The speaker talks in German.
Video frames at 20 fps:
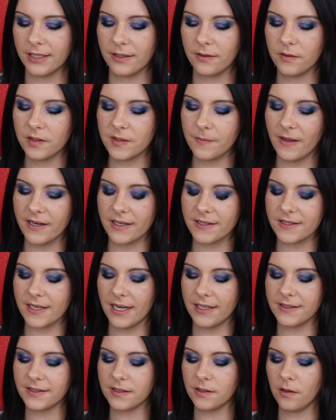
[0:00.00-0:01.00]
Und zwar das
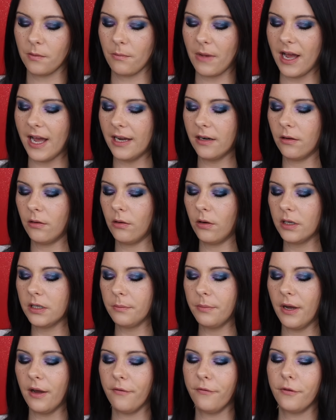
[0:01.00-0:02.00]
ganz normale Eau
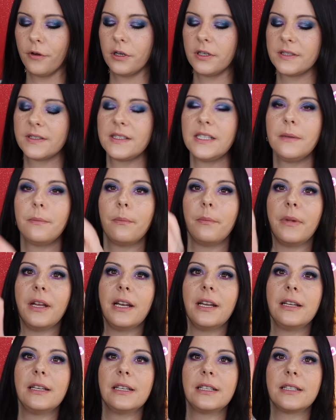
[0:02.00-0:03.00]
de Parfum 7
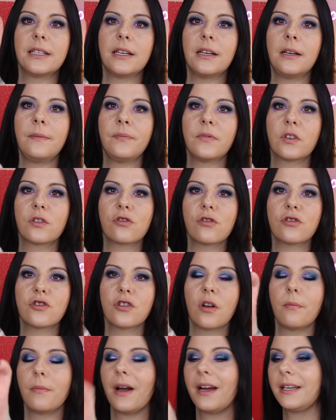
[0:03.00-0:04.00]
ml.
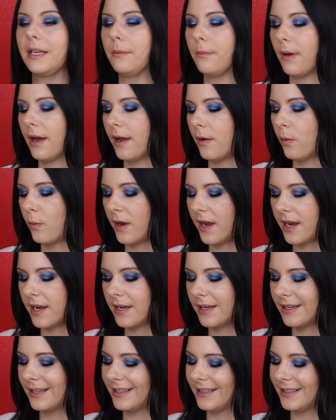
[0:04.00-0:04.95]
Giorgio Armani My Way.